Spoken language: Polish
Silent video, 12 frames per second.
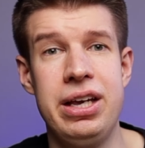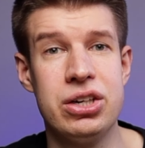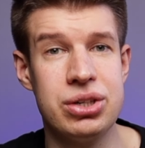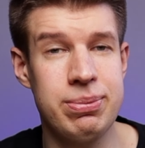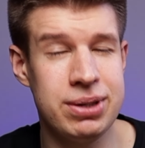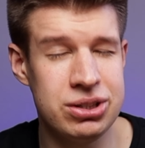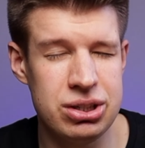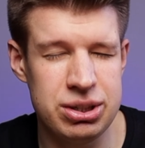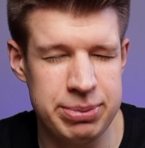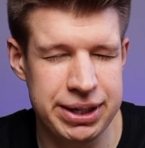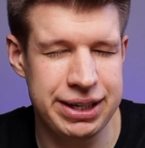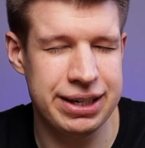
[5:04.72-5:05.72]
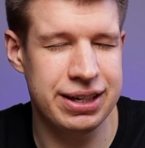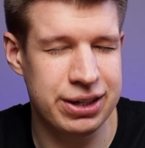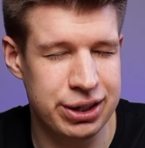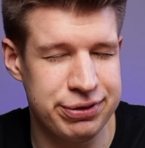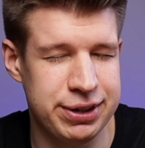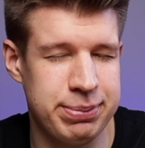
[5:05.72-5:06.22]
Jeżeli będziecie mieli
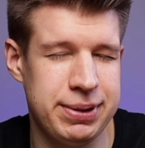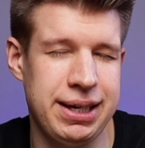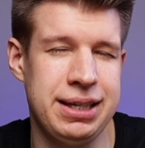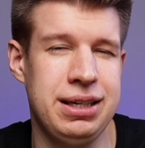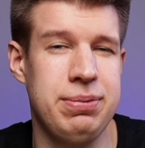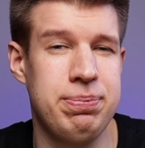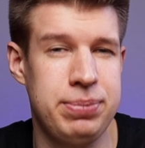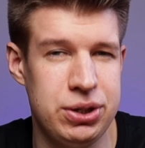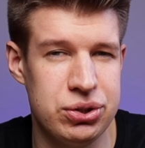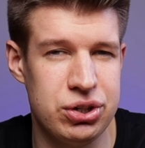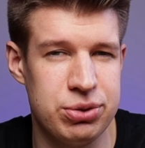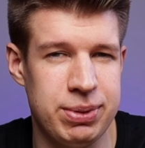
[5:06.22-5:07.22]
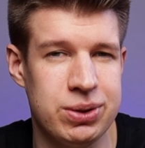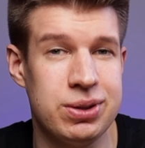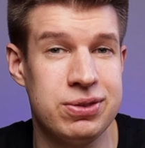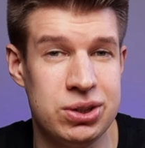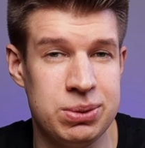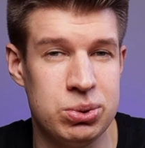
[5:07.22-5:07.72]
jakiekolwiek pytania, piszcie
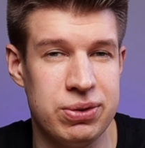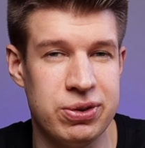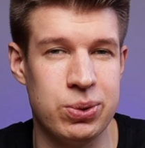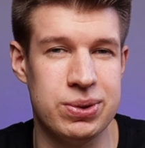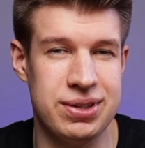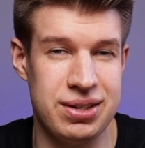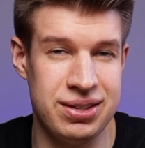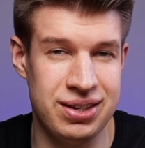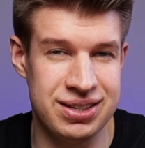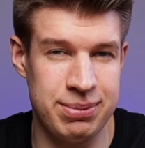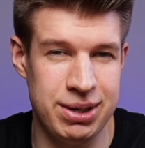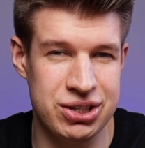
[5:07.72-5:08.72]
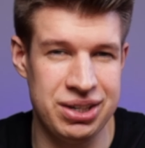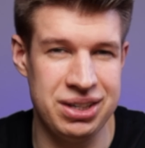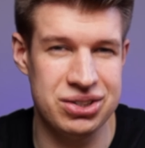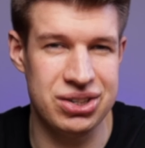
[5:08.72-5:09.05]
śmiało i widzimy się wkrótce. Do zobaczenia,